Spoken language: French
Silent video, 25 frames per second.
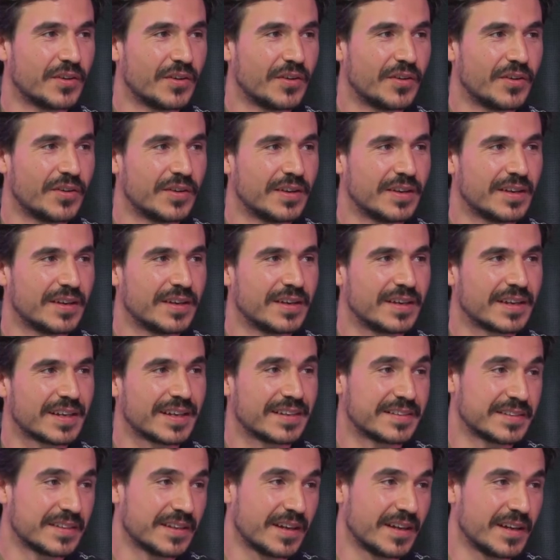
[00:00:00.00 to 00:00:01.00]
euh, la,
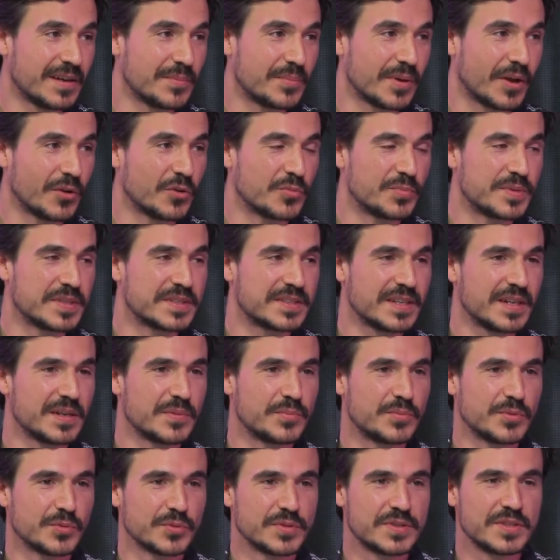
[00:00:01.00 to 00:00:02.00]
cathédrale par le pixel
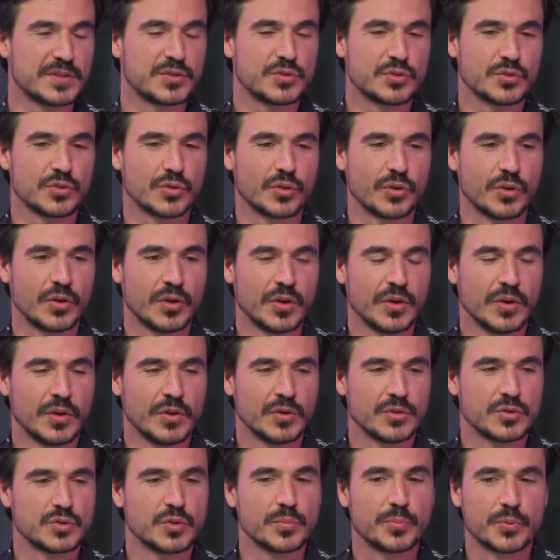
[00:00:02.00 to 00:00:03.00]
et puis aussi de
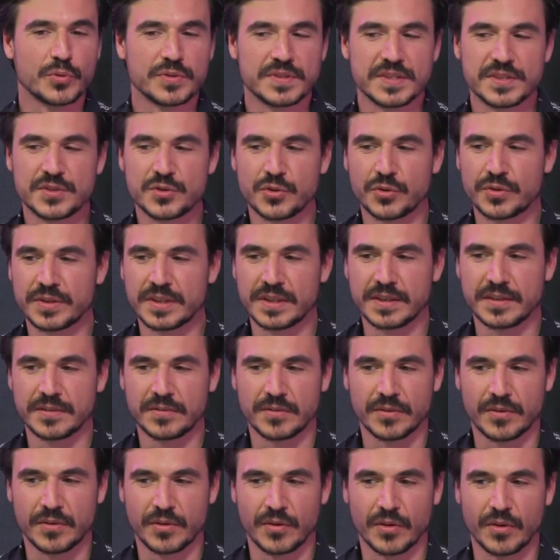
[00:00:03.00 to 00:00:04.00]
se, positionner
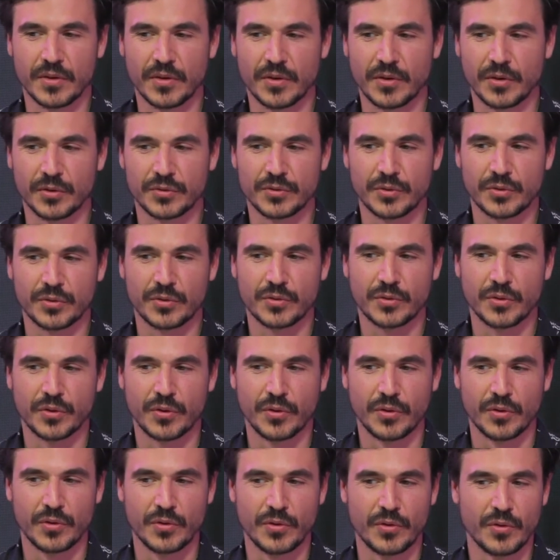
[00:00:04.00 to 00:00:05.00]
euh, en tant
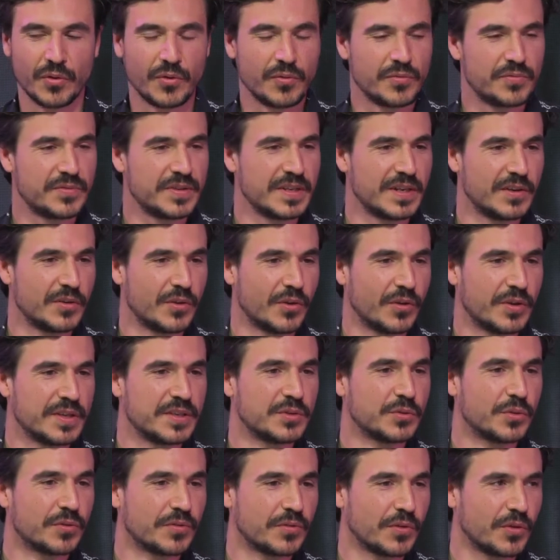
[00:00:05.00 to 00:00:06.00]
que ville
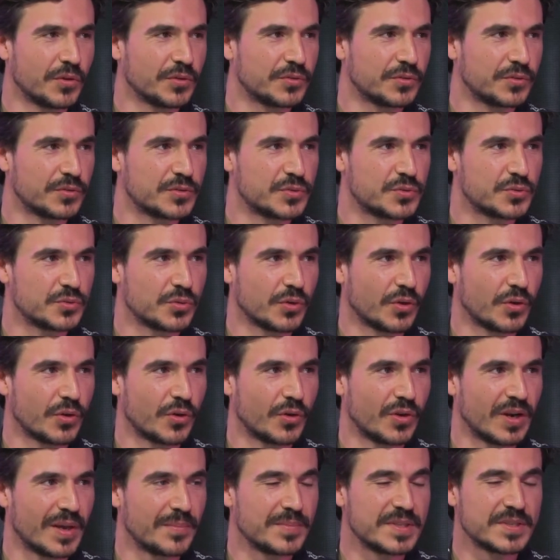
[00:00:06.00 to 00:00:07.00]
innovante
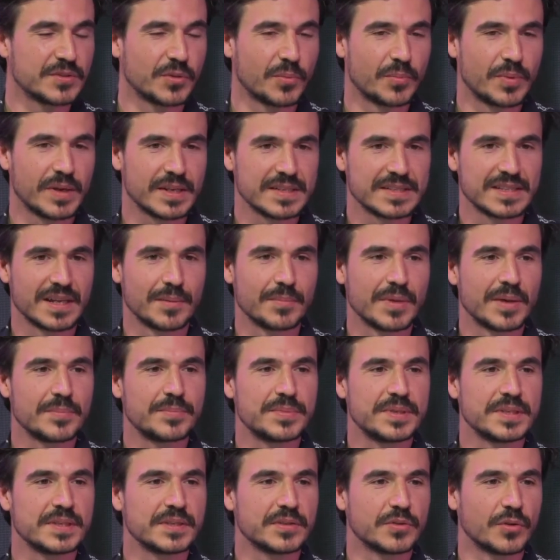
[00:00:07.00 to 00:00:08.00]
sur la mise en place d'un
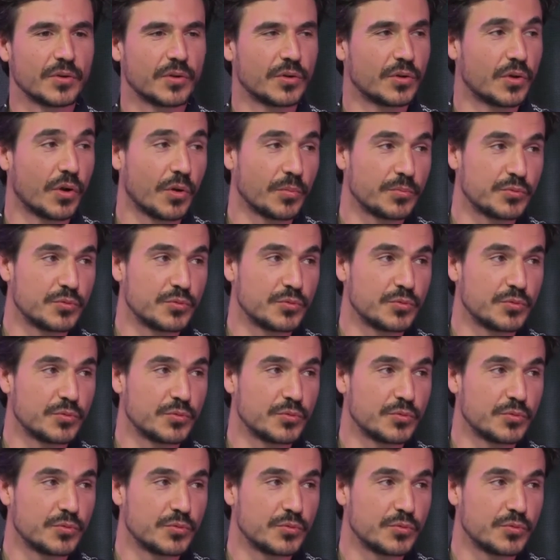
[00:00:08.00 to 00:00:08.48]
mapping grand